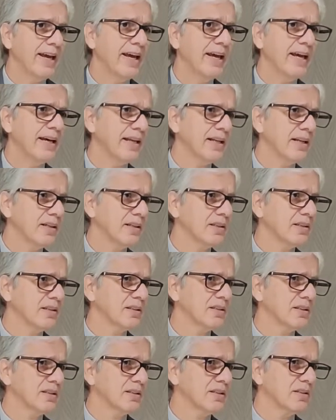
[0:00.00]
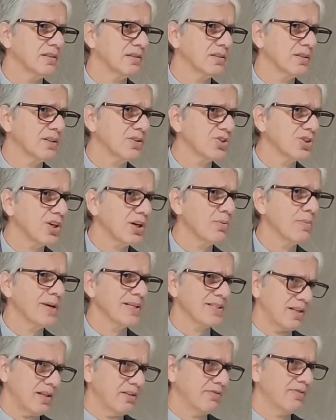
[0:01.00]
era, eh, que já
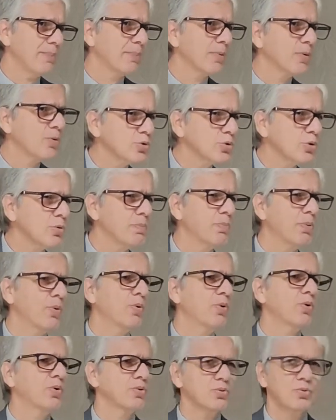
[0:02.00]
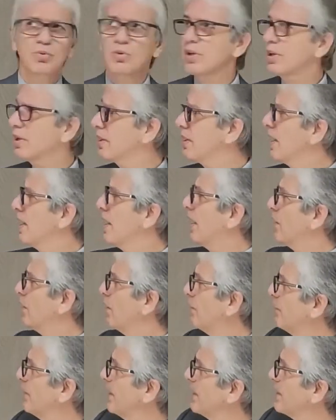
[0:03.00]
começa a levar para um outro ponto, que a
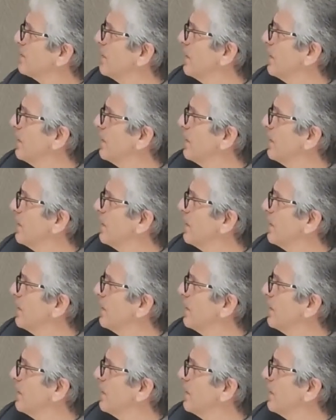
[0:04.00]
nova era